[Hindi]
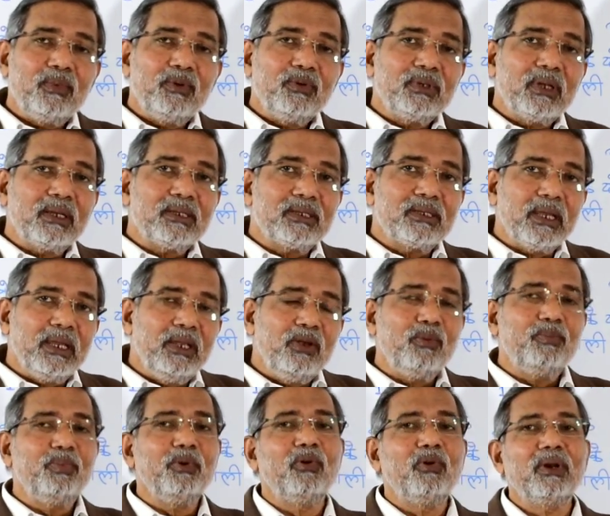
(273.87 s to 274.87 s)
हम उसका
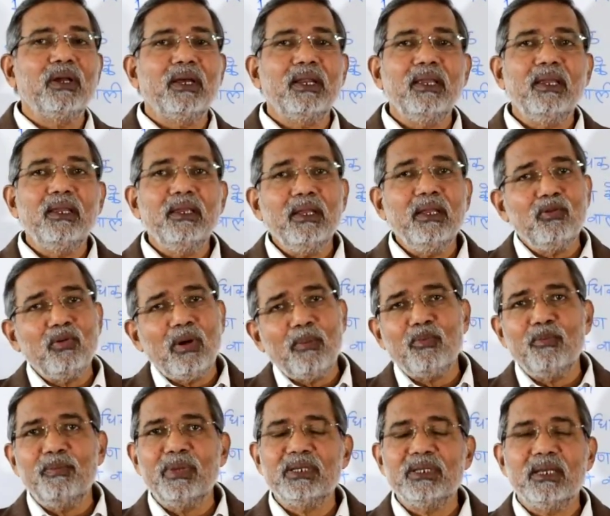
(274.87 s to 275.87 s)
सही उपयोग करें
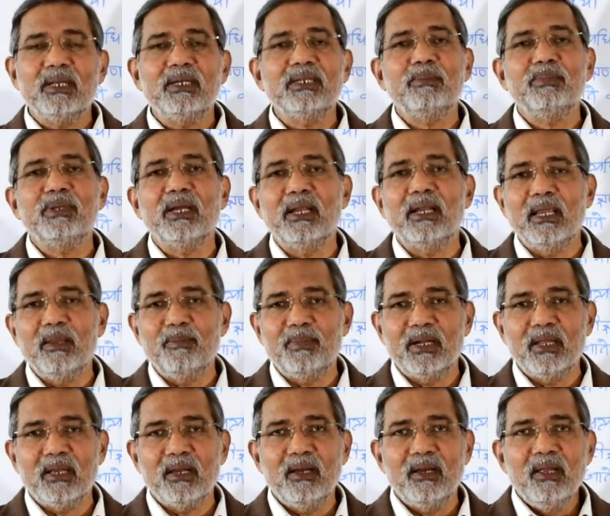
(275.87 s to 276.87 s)
ये तो आपको बेसिक कंसेप्ट
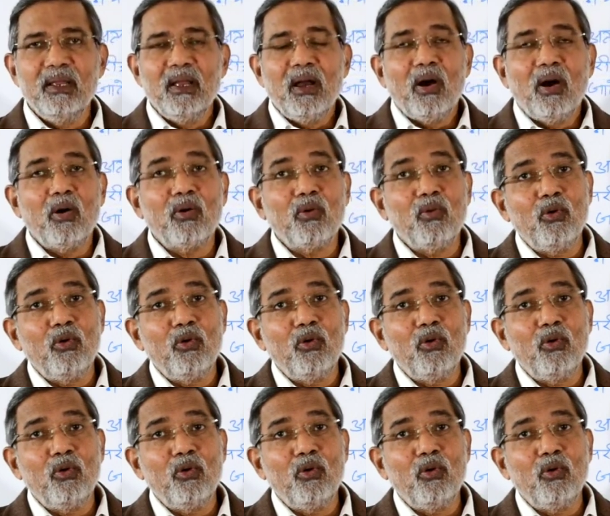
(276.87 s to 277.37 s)
जानना ही पड़ेगा